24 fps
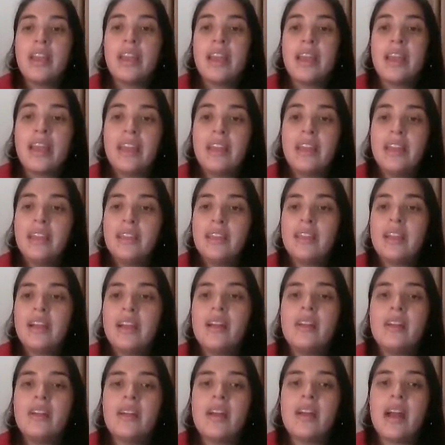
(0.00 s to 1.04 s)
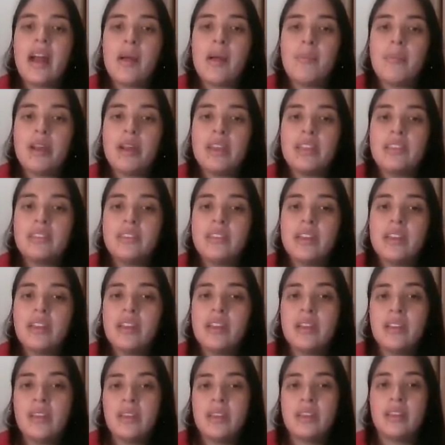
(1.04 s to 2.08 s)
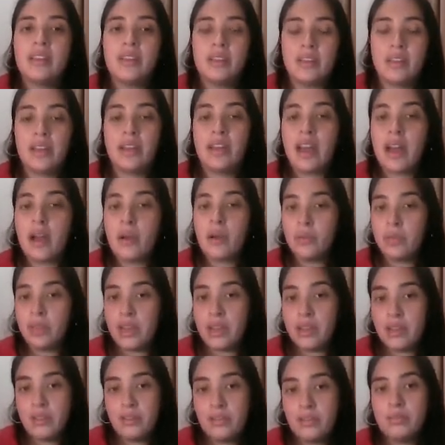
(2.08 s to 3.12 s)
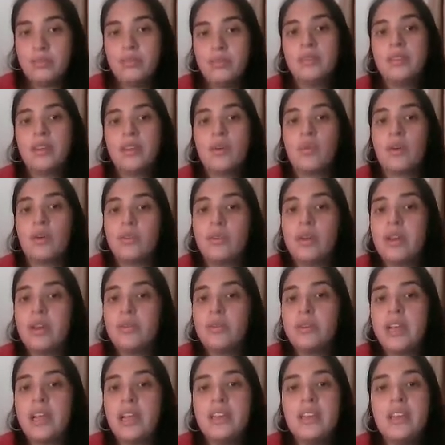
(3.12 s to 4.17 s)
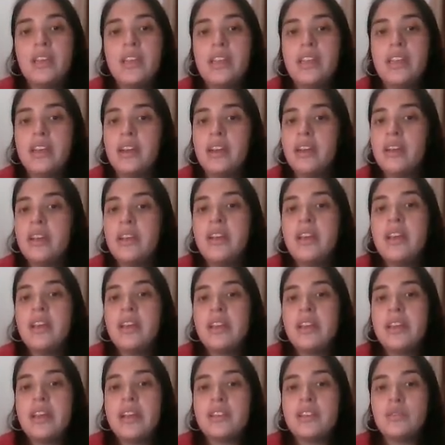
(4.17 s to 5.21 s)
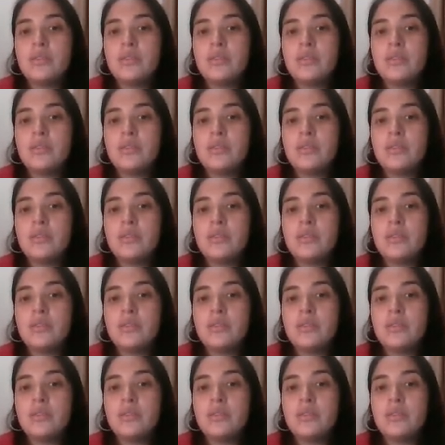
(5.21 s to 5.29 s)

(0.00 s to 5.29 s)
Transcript: En esta aparece Claudia cuando era una niña y a